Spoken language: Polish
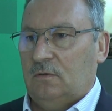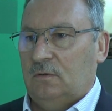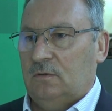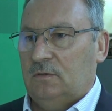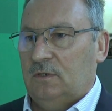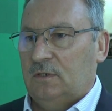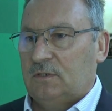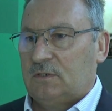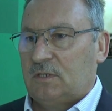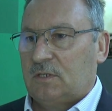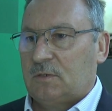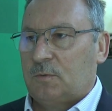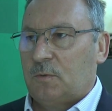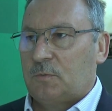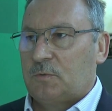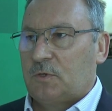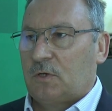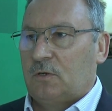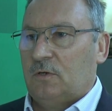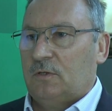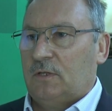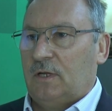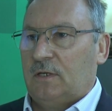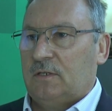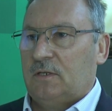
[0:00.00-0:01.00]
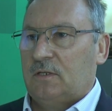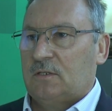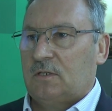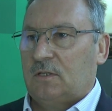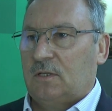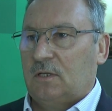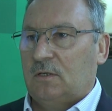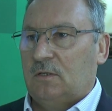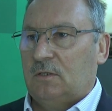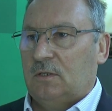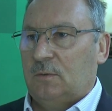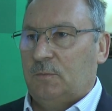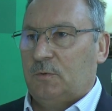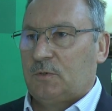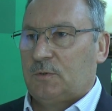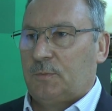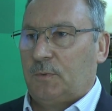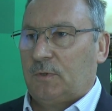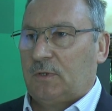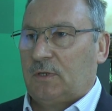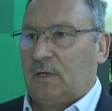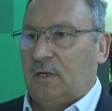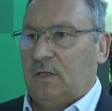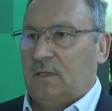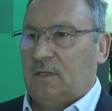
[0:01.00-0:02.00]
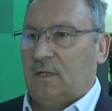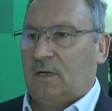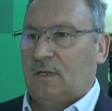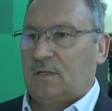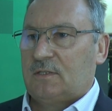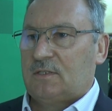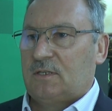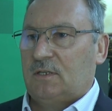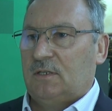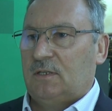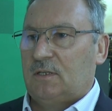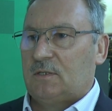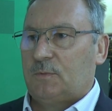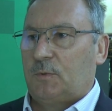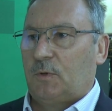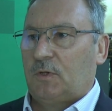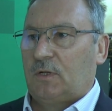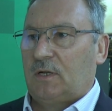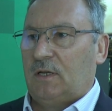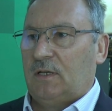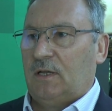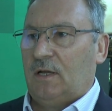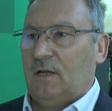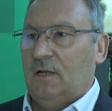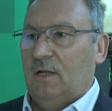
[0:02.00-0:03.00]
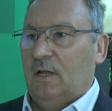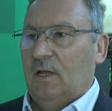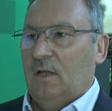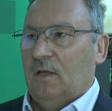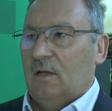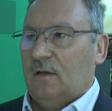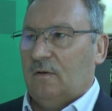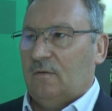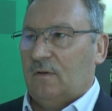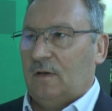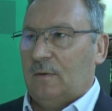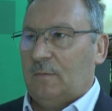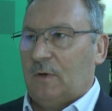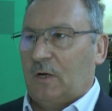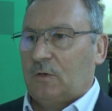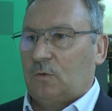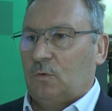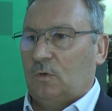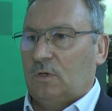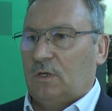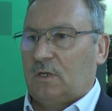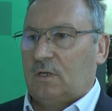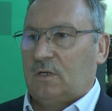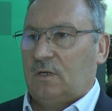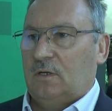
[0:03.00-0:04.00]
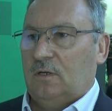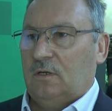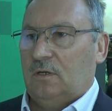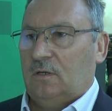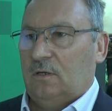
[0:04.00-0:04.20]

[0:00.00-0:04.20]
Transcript: jesteśmy przekonani, że tego typu spotkania integracyjne, spotkania w ramach których